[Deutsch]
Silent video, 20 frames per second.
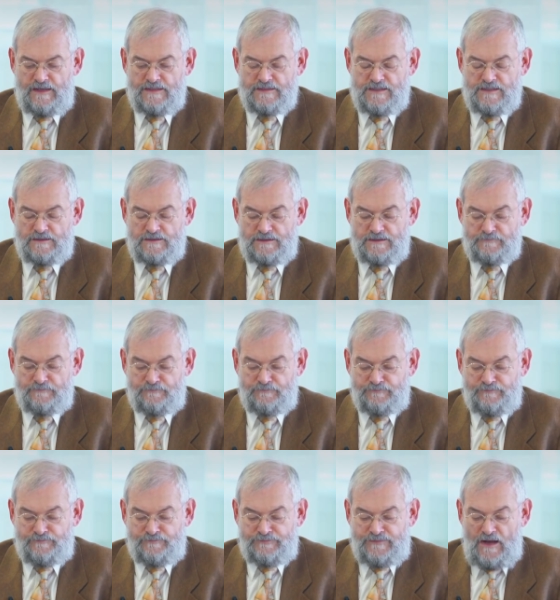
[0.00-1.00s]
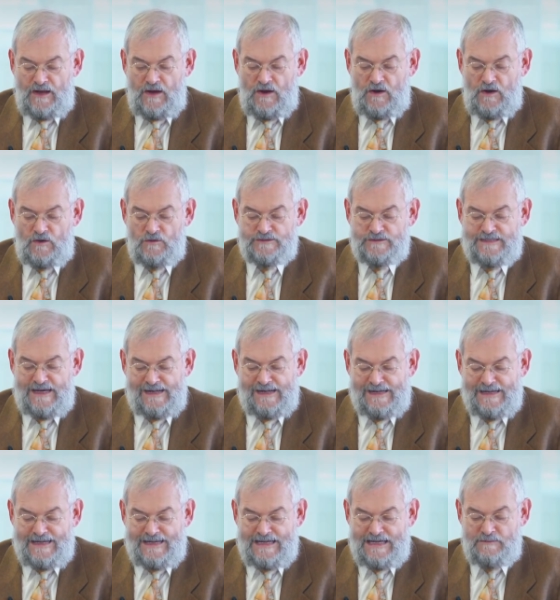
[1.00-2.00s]
sondern und der
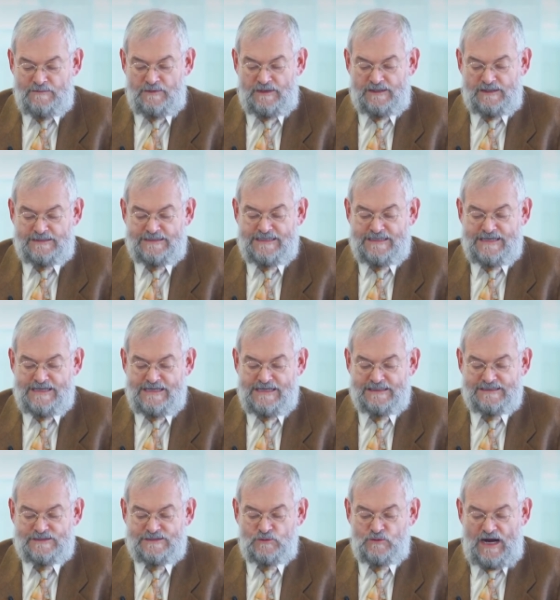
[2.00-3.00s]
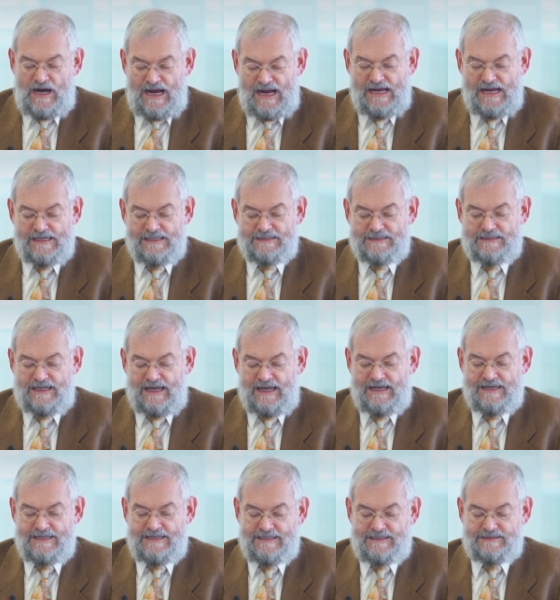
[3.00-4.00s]
Liebe, die ihr zu allen
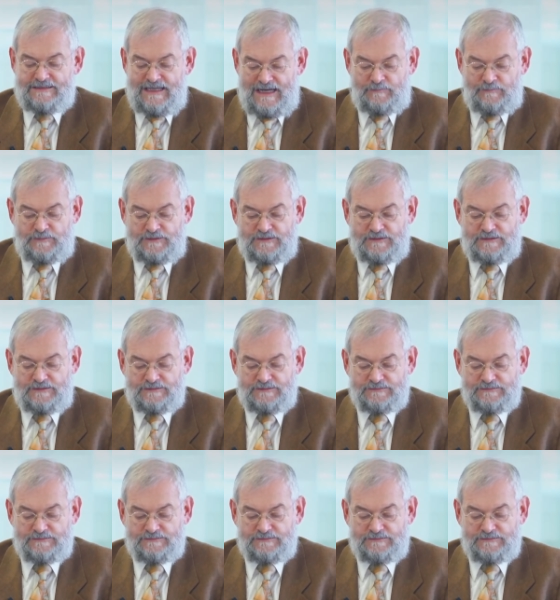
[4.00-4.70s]
Heiligen habt.